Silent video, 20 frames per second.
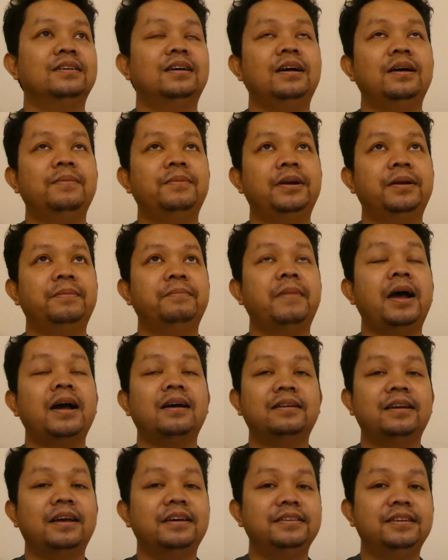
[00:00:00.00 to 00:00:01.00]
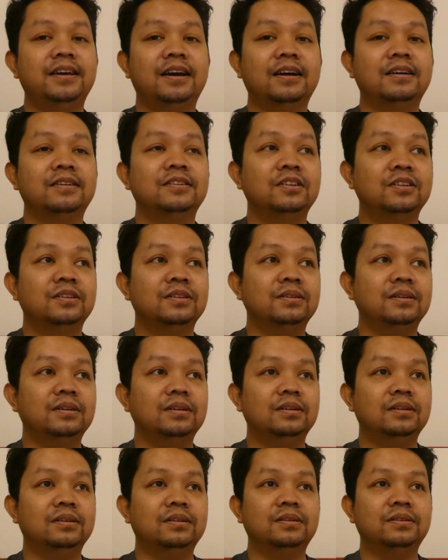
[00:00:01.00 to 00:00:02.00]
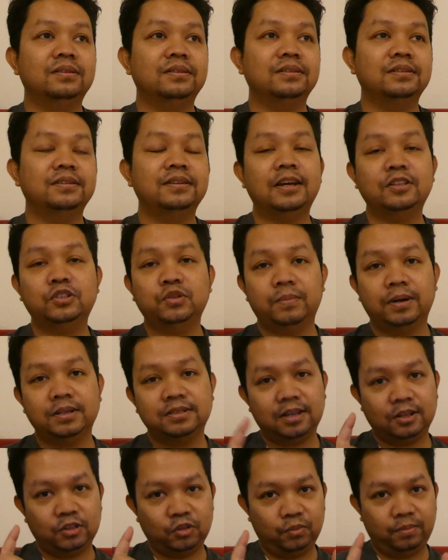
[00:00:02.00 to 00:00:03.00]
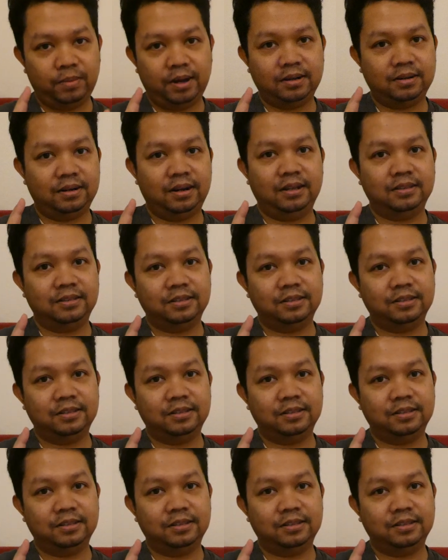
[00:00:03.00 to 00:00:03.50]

apa namanya makna yang Eh, nggak uh, cuma satu makna,